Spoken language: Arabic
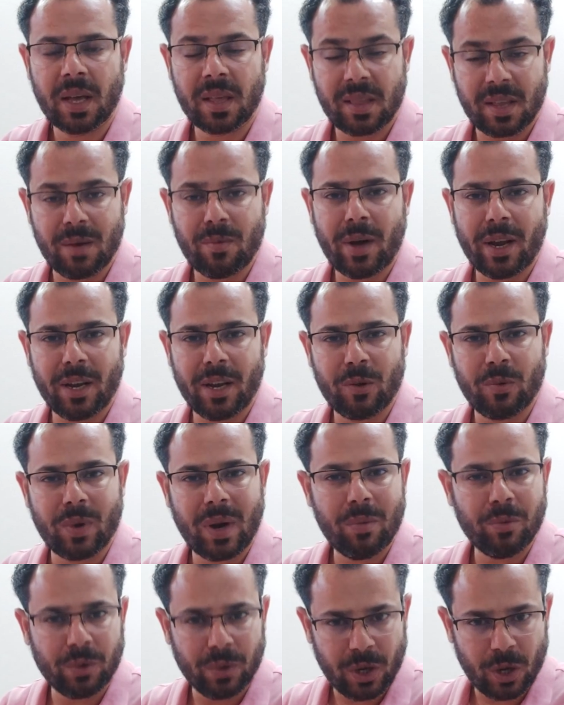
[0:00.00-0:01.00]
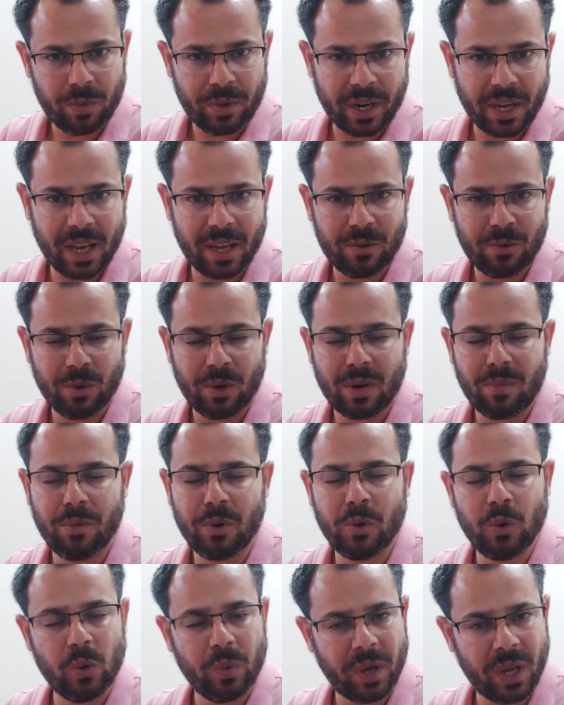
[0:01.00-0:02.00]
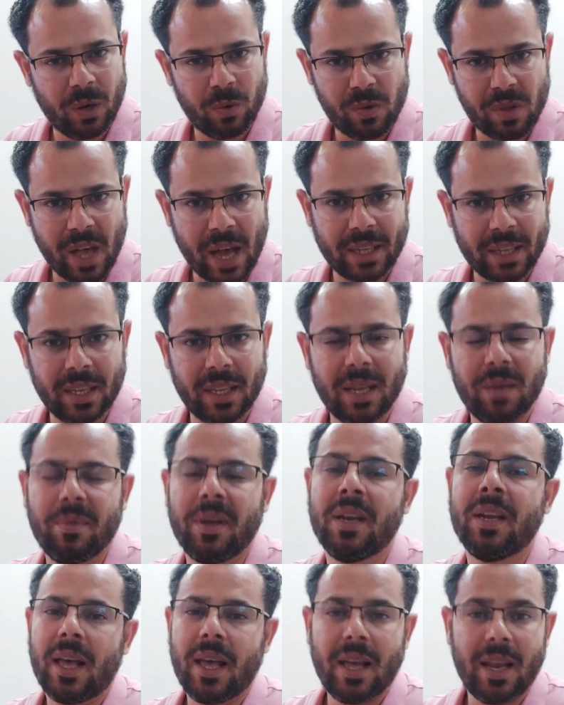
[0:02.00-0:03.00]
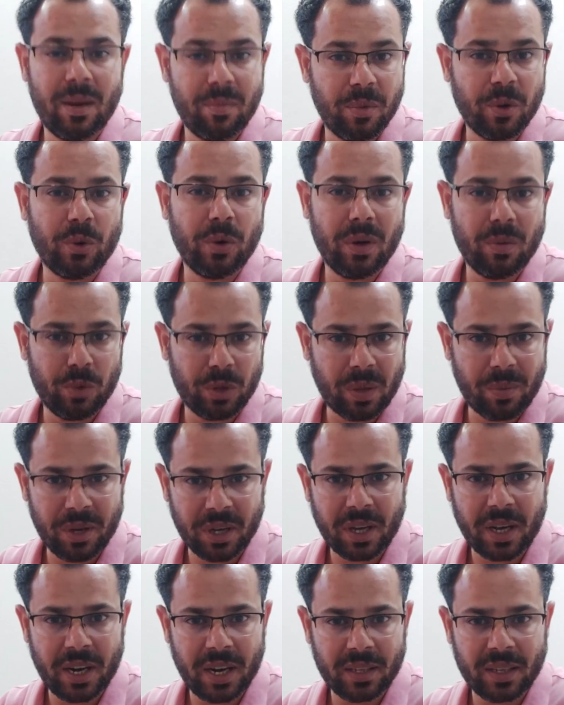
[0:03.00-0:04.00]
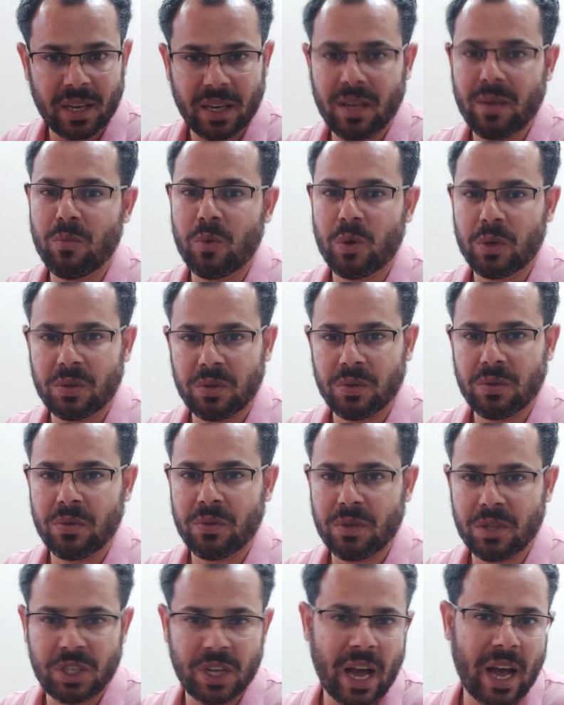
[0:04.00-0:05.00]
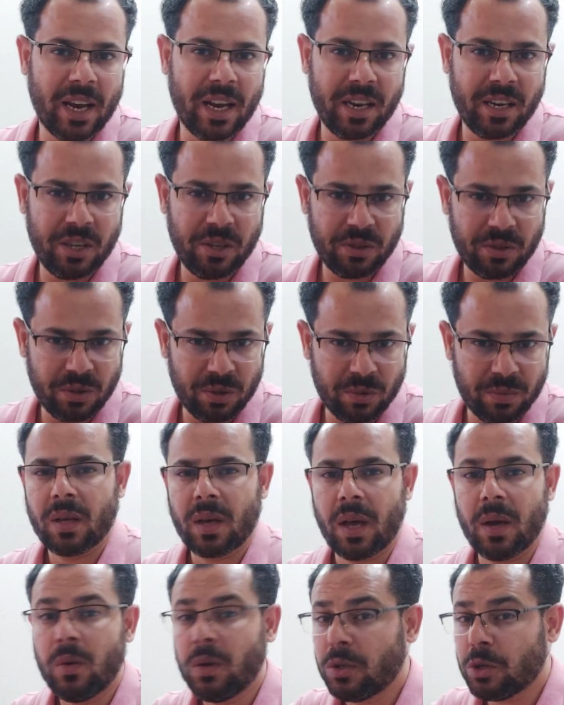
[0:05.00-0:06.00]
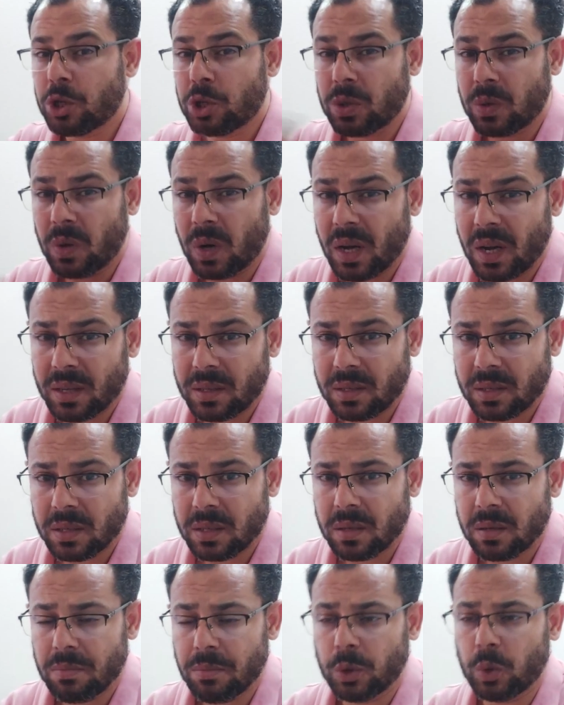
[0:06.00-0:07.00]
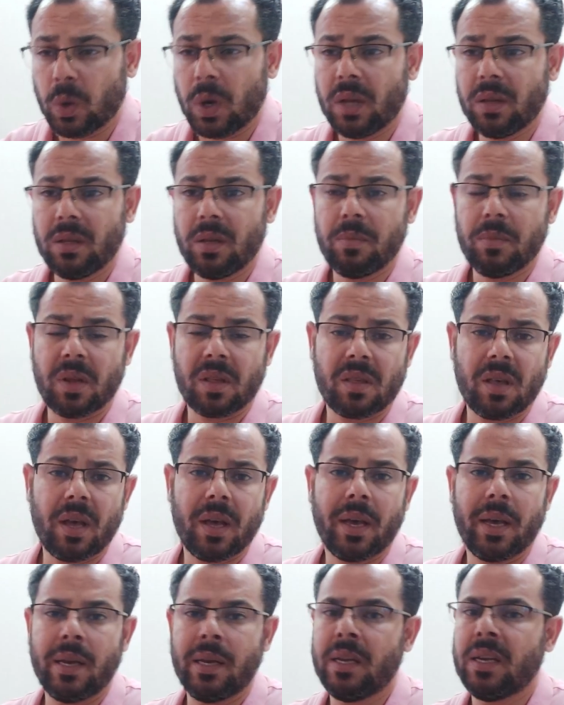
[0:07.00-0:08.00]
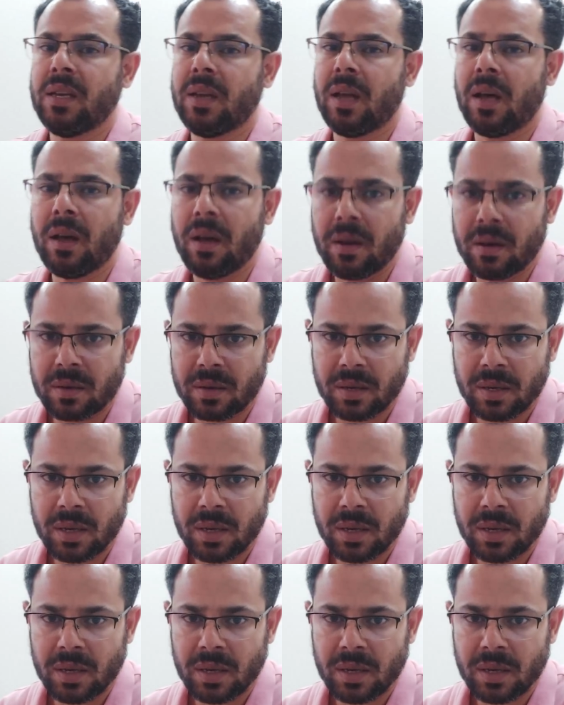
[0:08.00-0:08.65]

السلام عليكم ورحمه الله وبركاته يا رب تكونوا بخير وسعاده دايما اهلا بكل متابعين قناه العلم والتكنولوجيا على اليوتيوب قنوات الشروحات بتقدم نصائح للنهار